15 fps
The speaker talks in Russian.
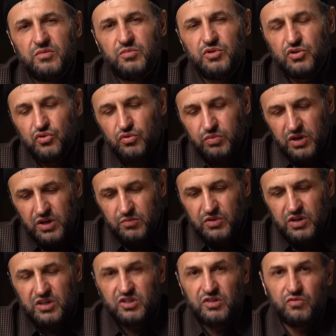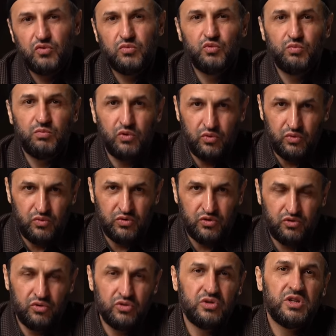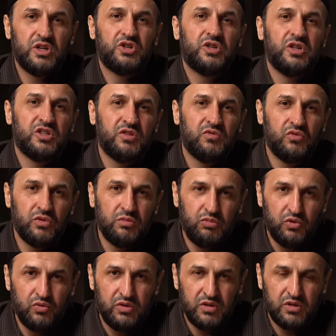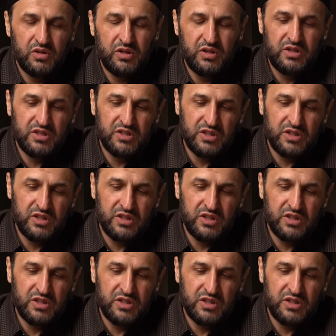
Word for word: приступаем к основному блюду. Что значит основное блюдо? Это